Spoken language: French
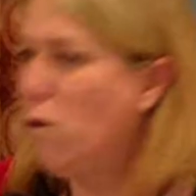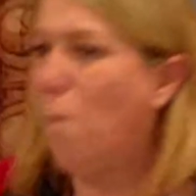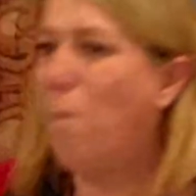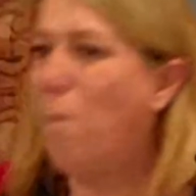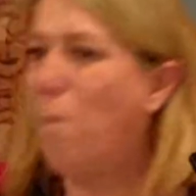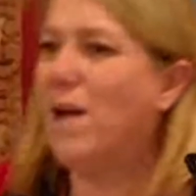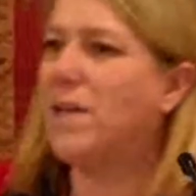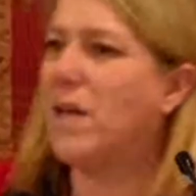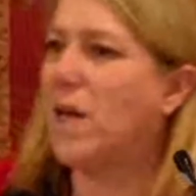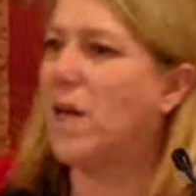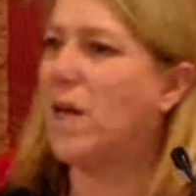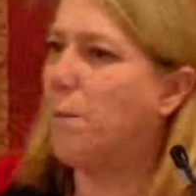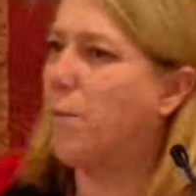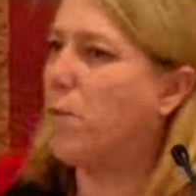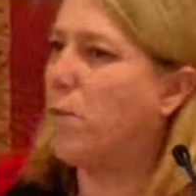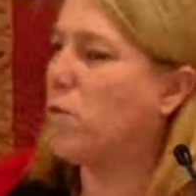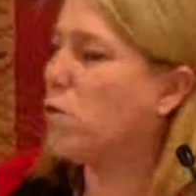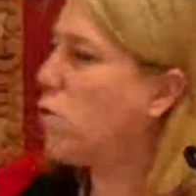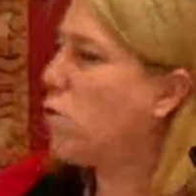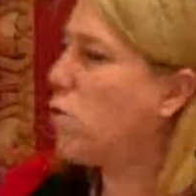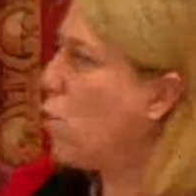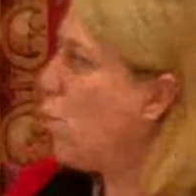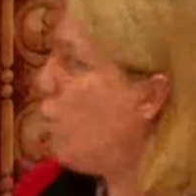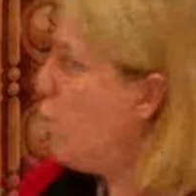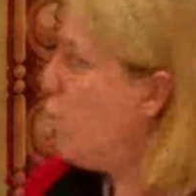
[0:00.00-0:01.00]
non pas des
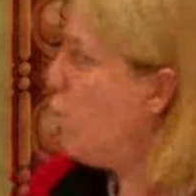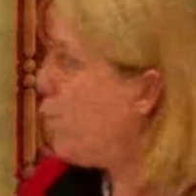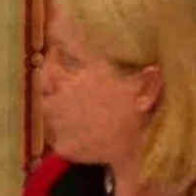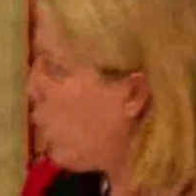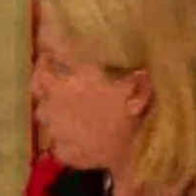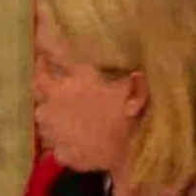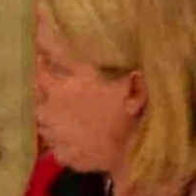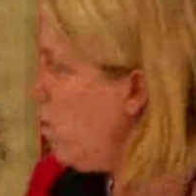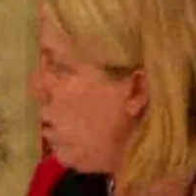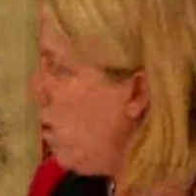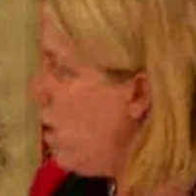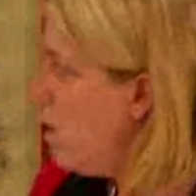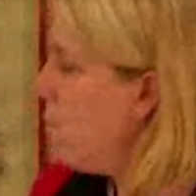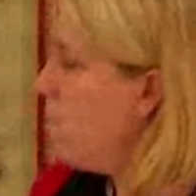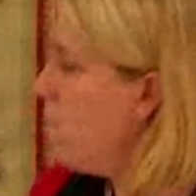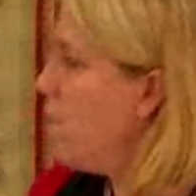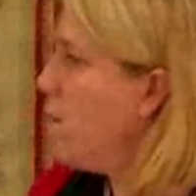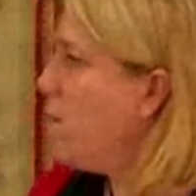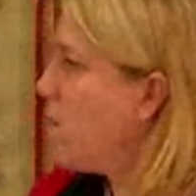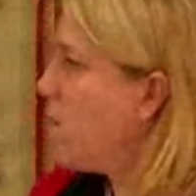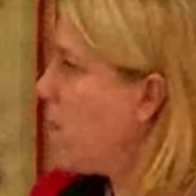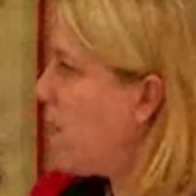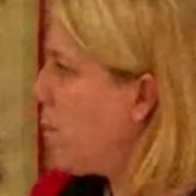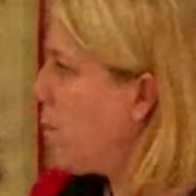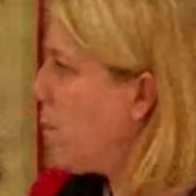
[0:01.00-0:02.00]
réponses sur le fond
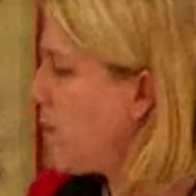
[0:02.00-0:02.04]
mais une